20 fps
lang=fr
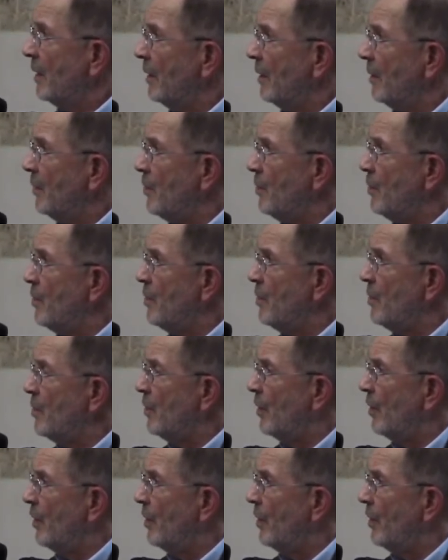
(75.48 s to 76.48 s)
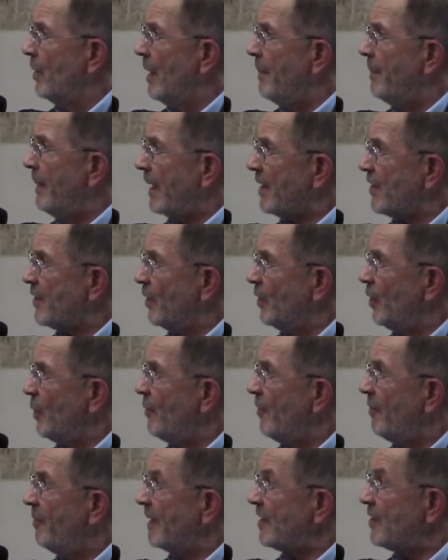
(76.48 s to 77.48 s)
où les personnes ne
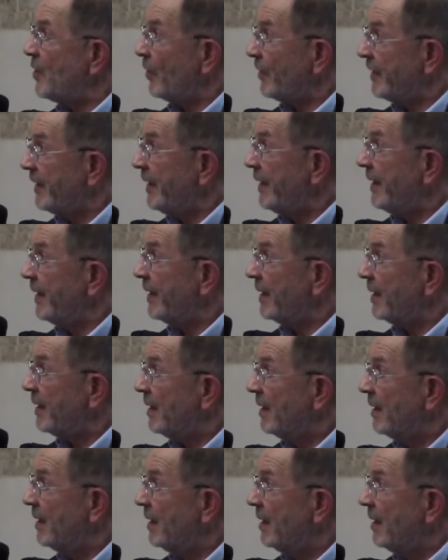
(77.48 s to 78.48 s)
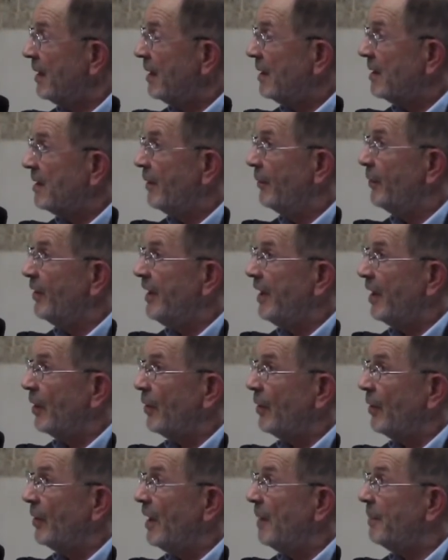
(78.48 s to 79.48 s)
peuvent pas sortir. Ça veut dire
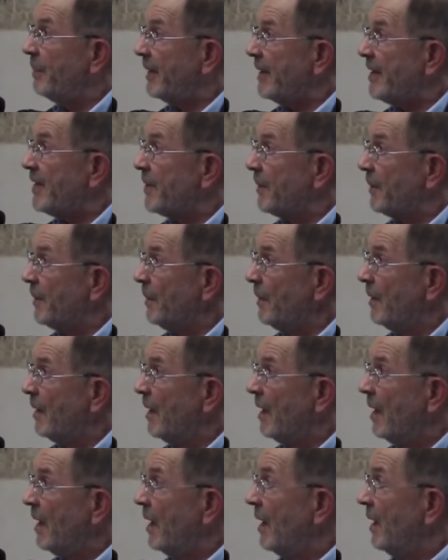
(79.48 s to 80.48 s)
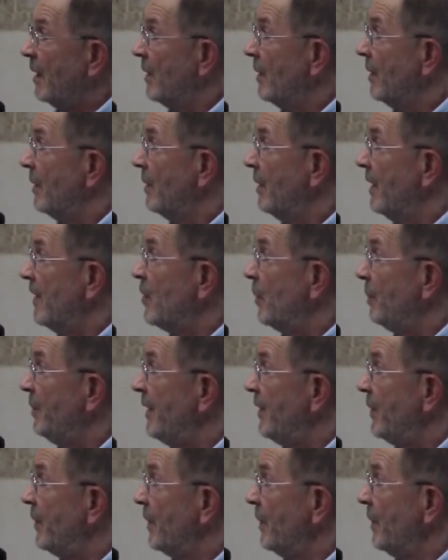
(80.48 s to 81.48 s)
les prisons, les
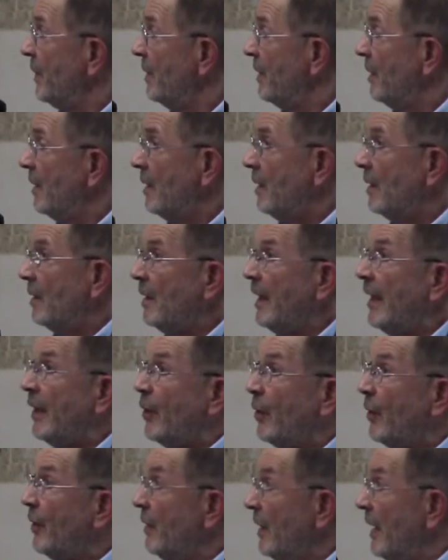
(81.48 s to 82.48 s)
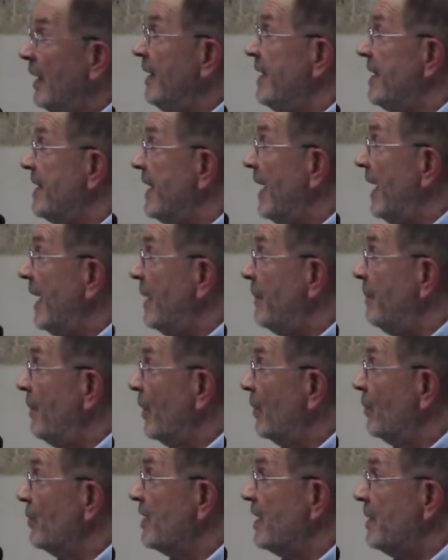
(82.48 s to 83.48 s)
hôpitaux, les, lycées à
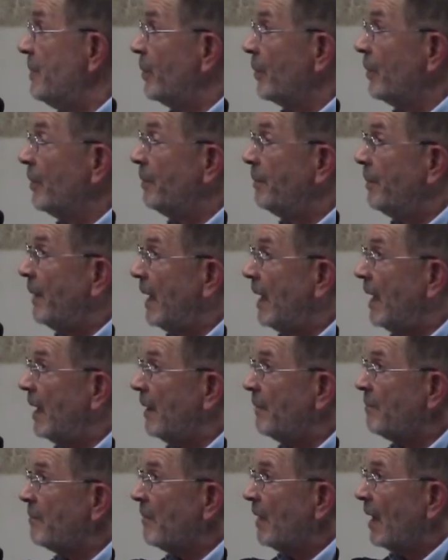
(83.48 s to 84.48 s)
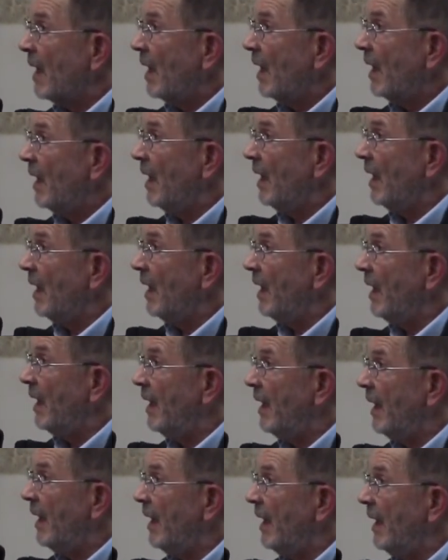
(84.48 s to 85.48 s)
l'époque aussi pour une part, et,
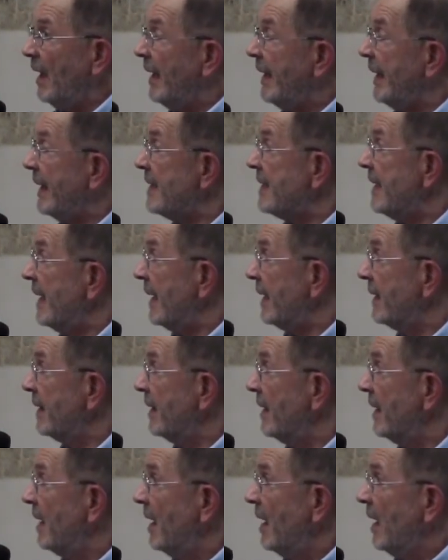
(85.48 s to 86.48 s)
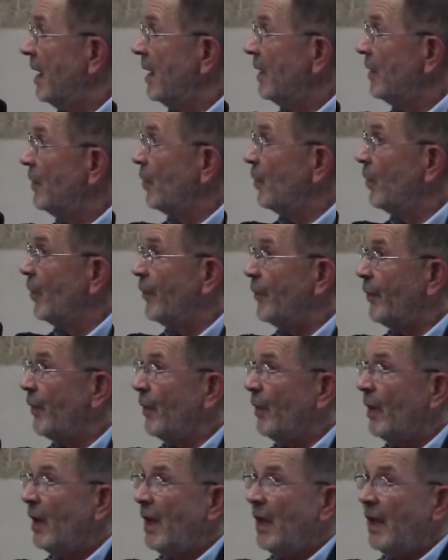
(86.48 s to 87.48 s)
les, et les casernes. Donc au
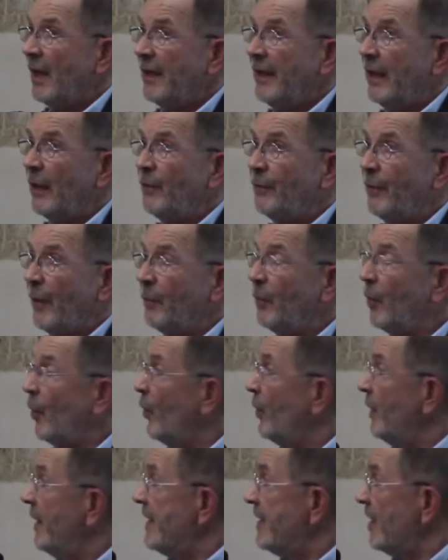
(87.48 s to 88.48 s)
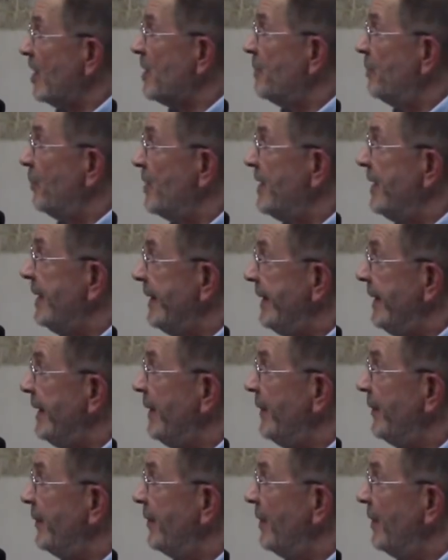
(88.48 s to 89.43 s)
fond, il y a une forme de reconnaissance positive